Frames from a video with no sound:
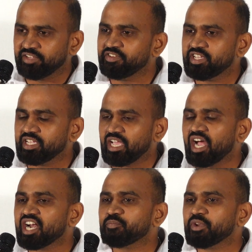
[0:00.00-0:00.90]
ఇవి
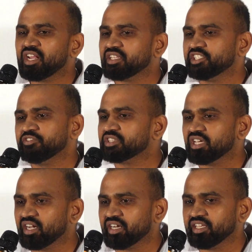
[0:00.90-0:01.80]
ఆడపిల్లల
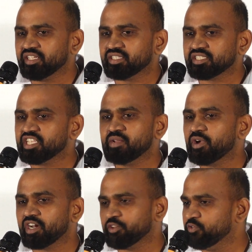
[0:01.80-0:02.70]
జీవితాలండి
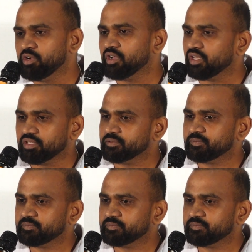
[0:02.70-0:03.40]
సినిమా రివ్యూలు కాదు